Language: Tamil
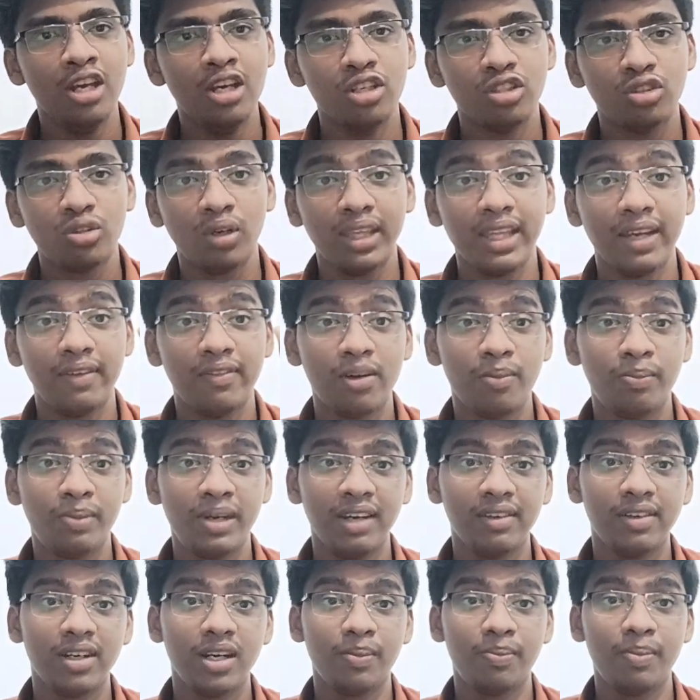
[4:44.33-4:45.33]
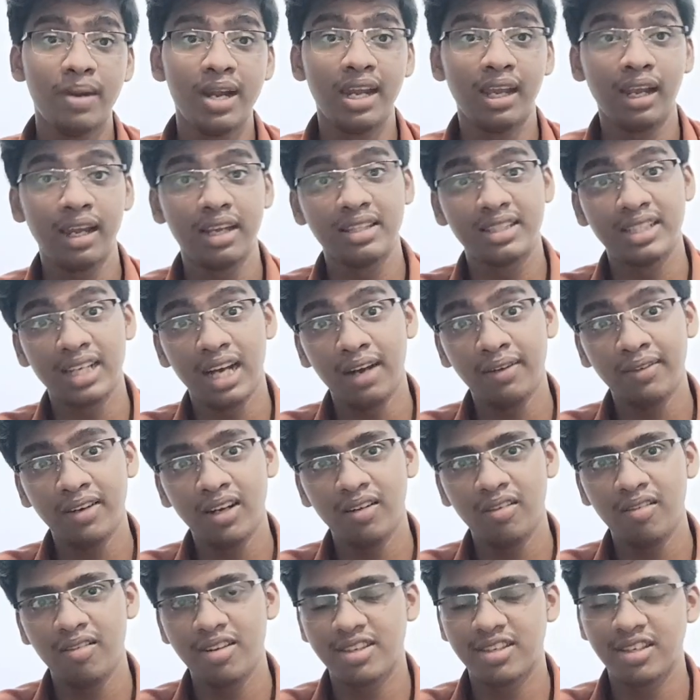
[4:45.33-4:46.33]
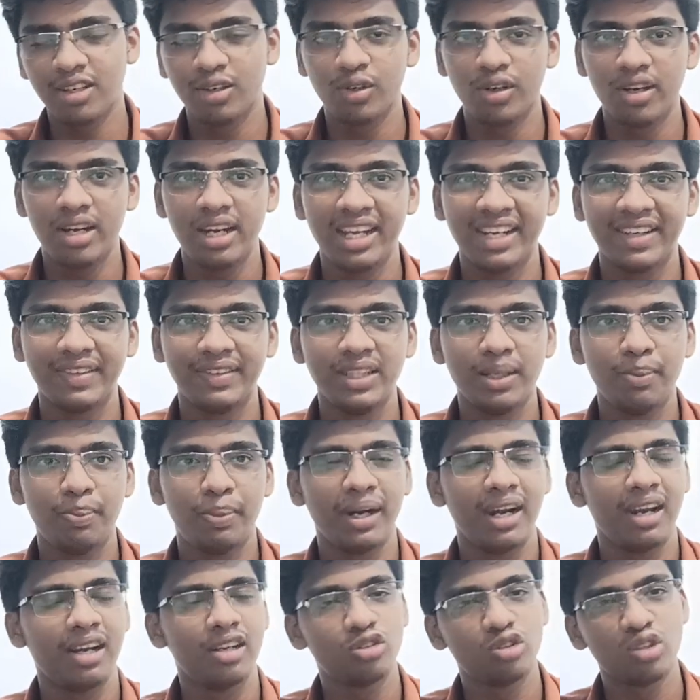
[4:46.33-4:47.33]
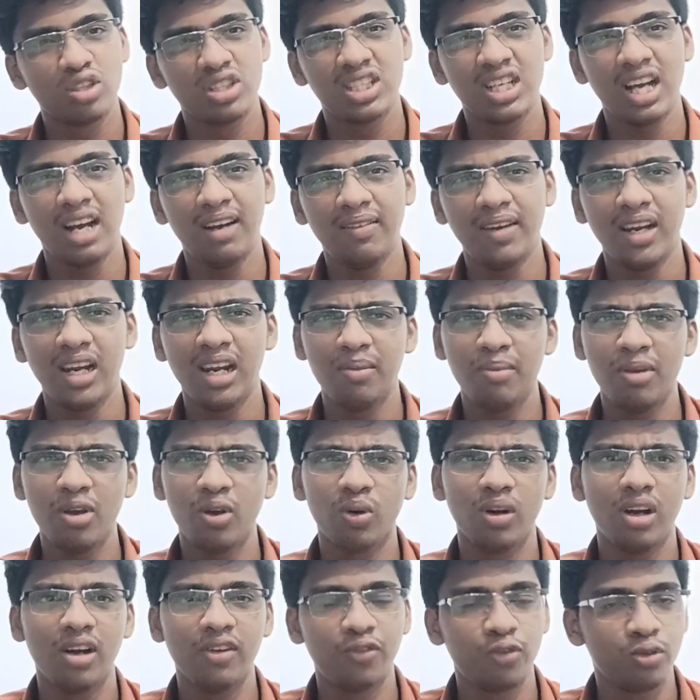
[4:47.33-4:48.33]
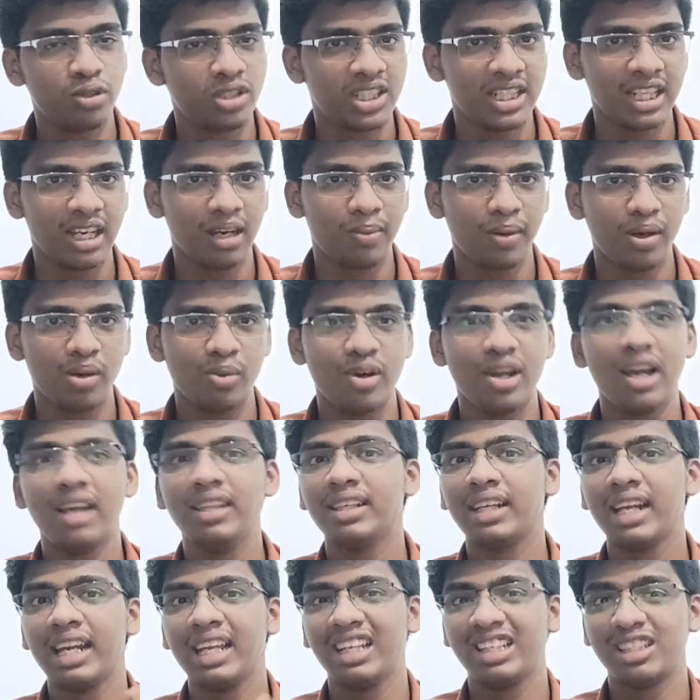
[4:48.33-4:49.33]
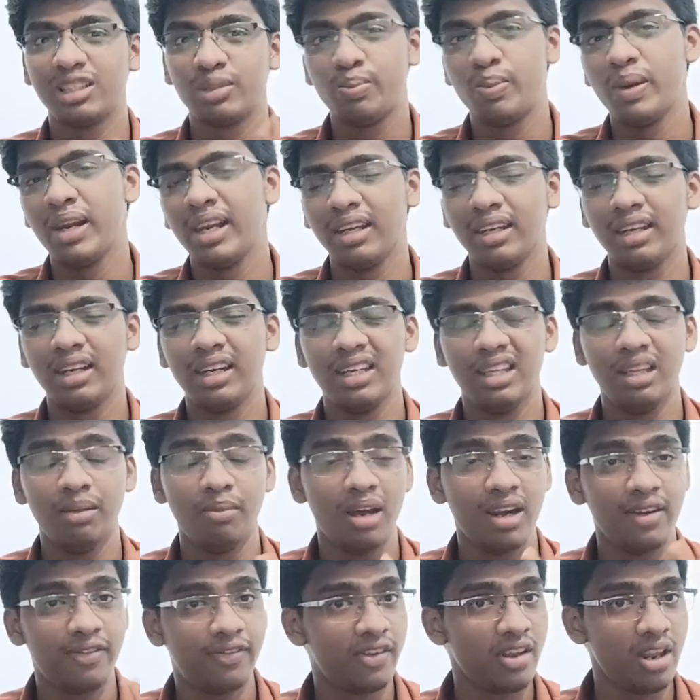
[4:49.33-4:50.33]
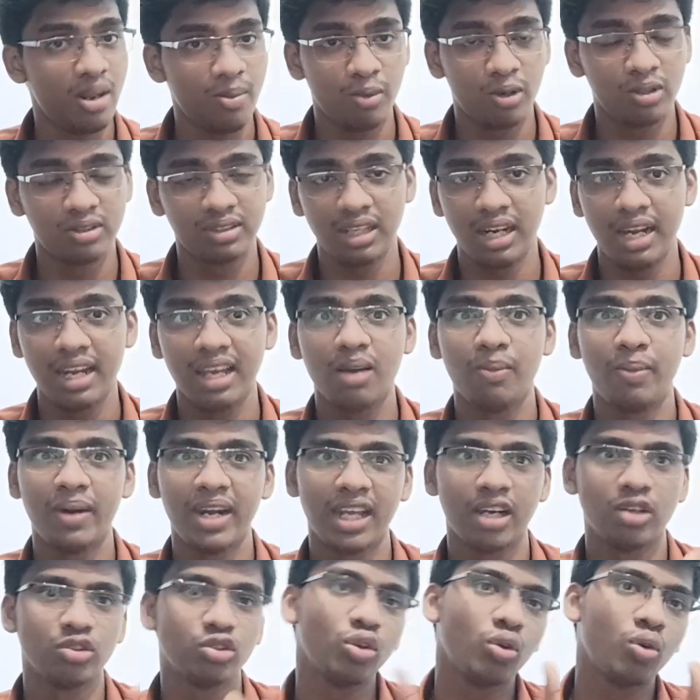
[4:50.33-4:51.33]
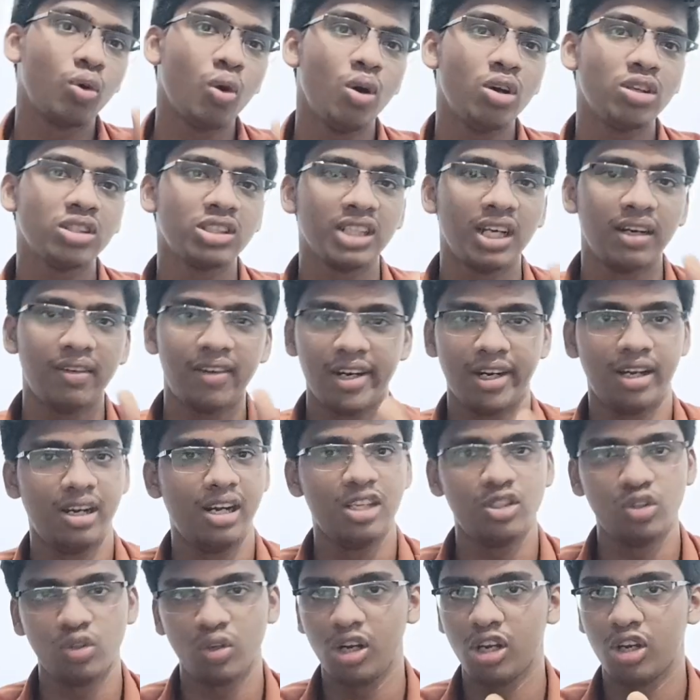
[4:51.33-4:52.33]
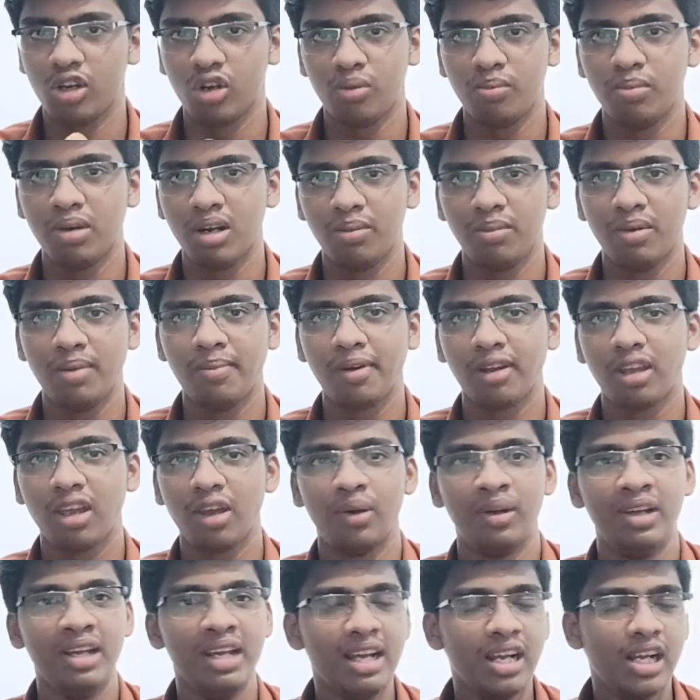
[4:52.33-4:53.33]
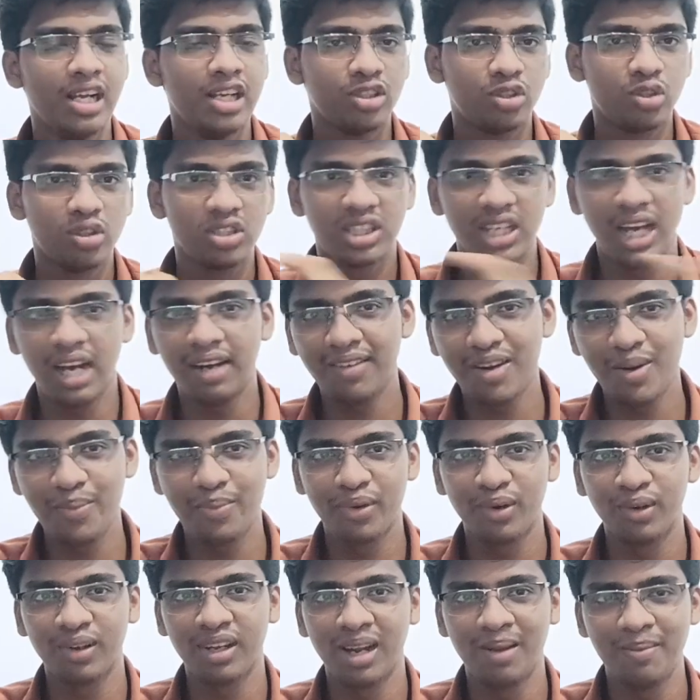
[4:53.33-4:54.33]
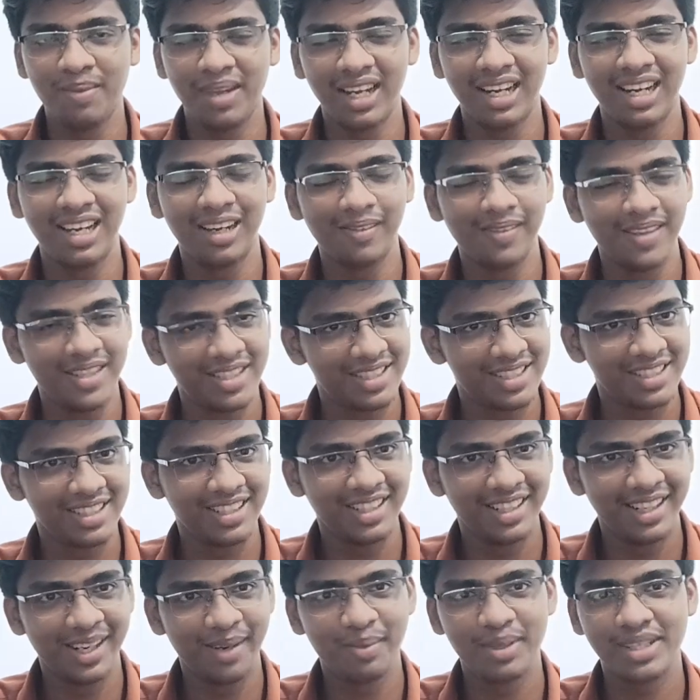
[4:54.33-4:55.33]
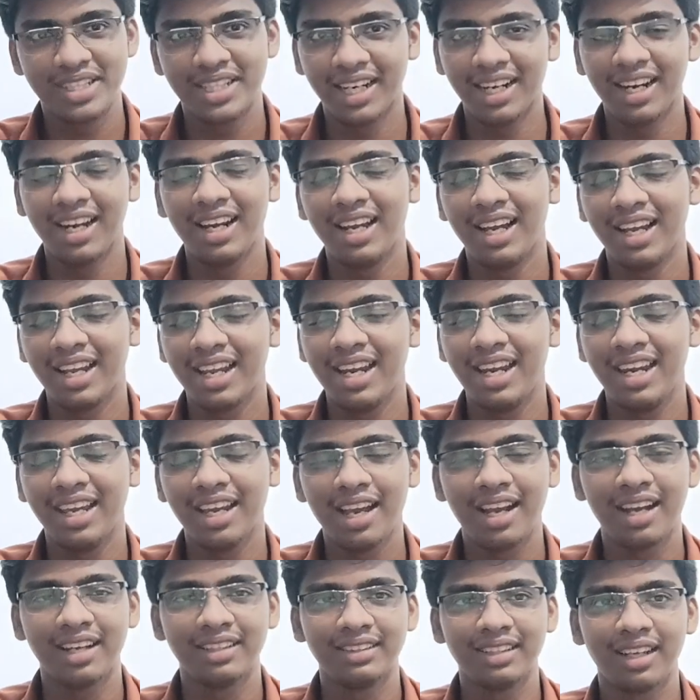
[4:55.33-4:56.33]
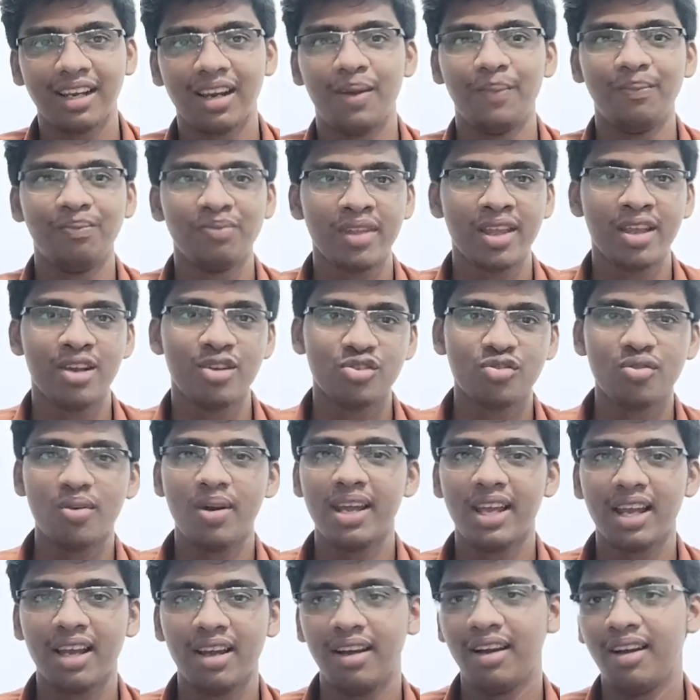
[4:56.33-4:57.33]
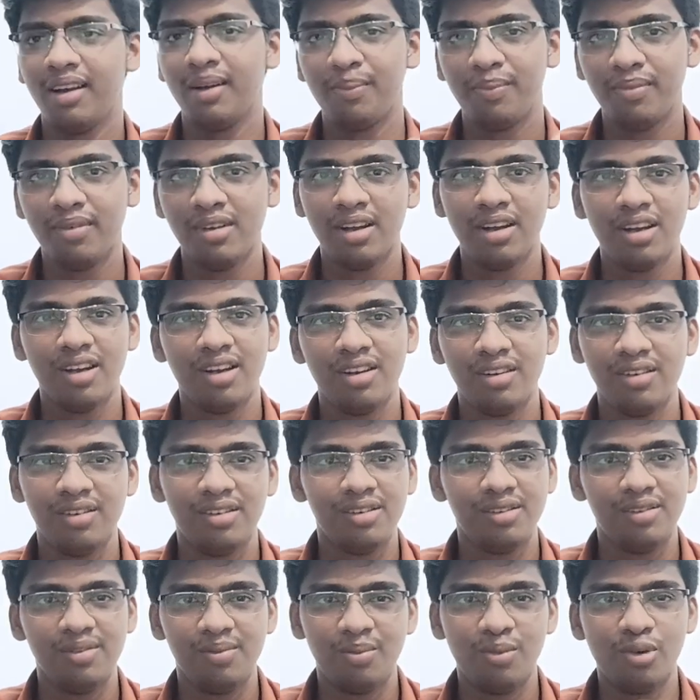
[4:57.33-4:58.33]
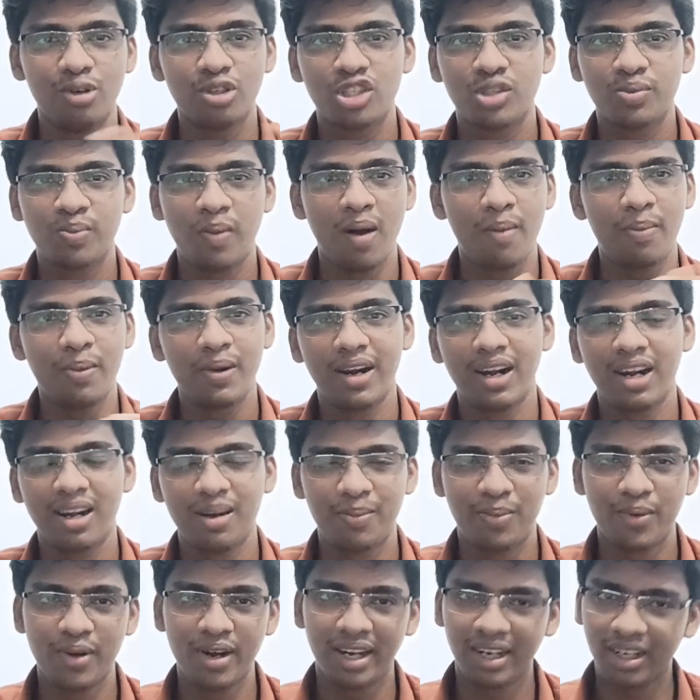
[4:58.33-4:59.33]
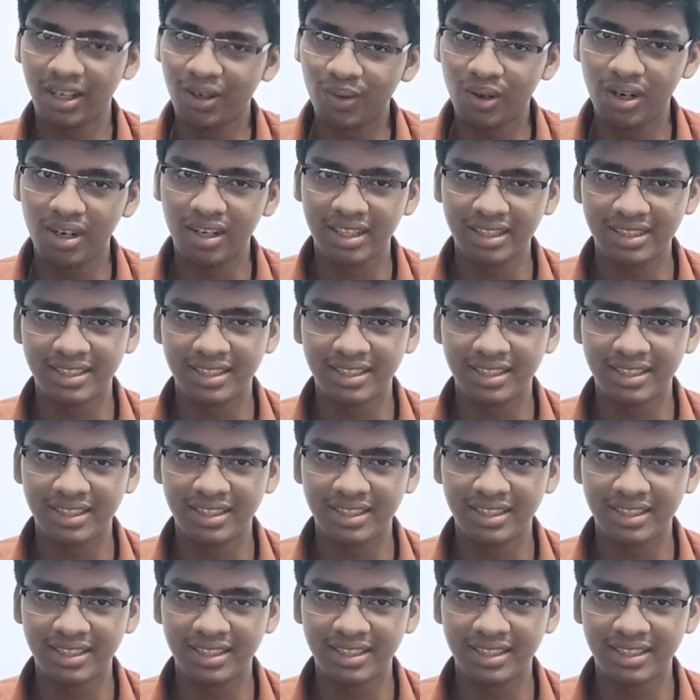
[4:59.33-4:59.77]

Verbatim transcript: ஸோ அந்த வெப் டெவலப்மெண்ட் நீங்கள் ஜாவாவை வச்சு கூட நீங்கள் வந்து பண்ணலாம் ஸோ ஜாவாலையுமே உங்களால் ஃபுல் ஸ்டாக் பண்ண முடியும் அதுக்கு நீங்கள் ஸ்ப்ரிங் இந்த மாதிரி ஃப்ரேம் ஒர்க்ஸ்லாம் நீங்கள் படிக்கணும் ஸோ கோர் ஜாவா நாலேஜ் உங்களுக்கு ரொம்ப ரொம்ப முக்கியம் ஸோ ஜாவா ப்ரோக்ராமிங் லாங்குவேஜ் நம்ம சேனலில் அகைன் நீங்கள் கற்றுக்கலாம் ஸோ நீங்கள் மோஸ்ட் பாப்புலரில் போனீங்கன்னா உங்களுக்கு